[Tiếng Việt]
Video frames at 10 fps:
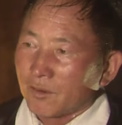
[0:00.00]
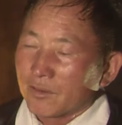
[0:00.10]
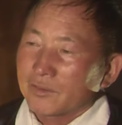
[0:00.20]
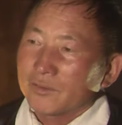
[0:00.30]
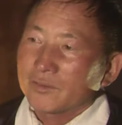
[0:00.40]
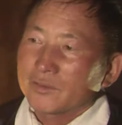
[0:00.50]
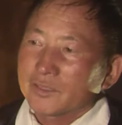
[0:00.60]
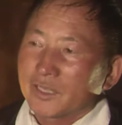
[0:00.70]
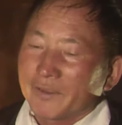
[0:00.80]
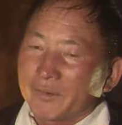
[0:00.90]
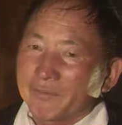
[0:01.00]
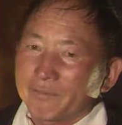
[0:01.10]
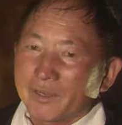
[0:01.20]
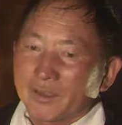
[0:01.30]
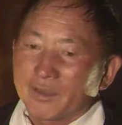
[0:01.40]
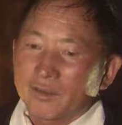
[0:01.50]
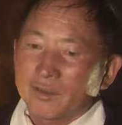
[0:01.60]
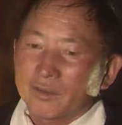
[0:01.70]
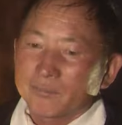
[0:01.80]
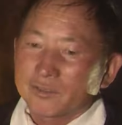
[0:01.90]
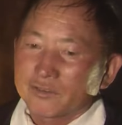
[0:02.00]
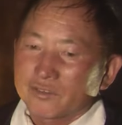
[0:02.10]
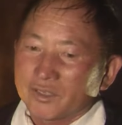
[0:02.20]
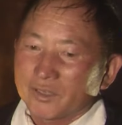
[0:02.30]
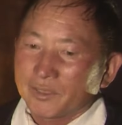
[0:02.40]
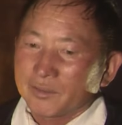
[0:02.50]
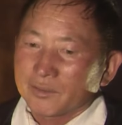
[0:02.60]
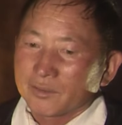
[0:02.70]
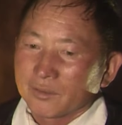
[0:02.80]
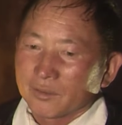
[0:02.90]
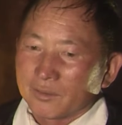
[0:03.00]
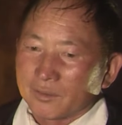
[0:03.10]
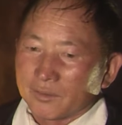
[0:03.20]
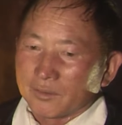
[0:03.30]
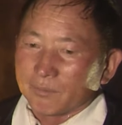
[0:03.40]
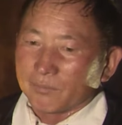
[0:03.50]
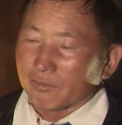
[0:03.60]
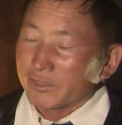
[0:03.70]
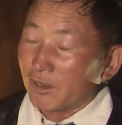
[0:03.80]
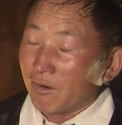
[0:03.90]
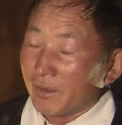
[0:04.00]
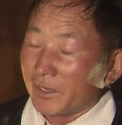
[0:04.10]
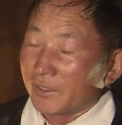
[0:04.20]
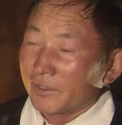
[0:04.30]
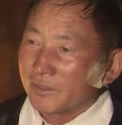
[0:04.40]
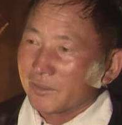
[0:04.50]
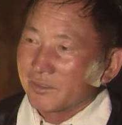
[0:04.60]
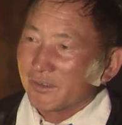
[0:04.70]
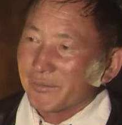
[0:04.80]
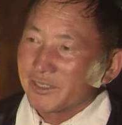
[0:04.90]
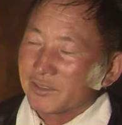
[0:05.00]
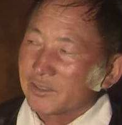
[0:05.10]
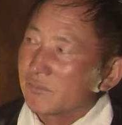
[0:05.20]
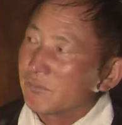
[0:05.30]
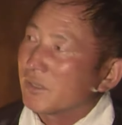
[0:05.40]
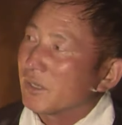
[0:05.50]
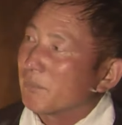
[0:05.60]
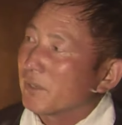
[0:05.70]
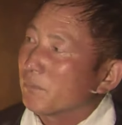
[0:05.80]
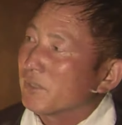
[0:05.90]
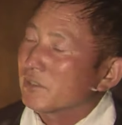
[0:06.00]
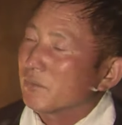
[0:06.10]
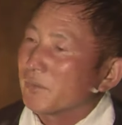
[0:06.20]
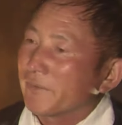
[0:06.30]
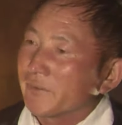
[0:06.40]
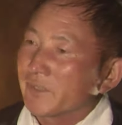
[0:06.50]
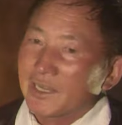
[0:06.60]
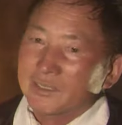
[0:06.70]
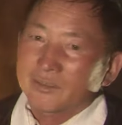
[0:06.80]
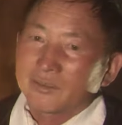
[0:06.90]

Có chứ. Đây phải mình họ từ trước là mình có đi học về. Nhưng mà bây giờ xong nó lại mình không biết rồi mình phải nhắc.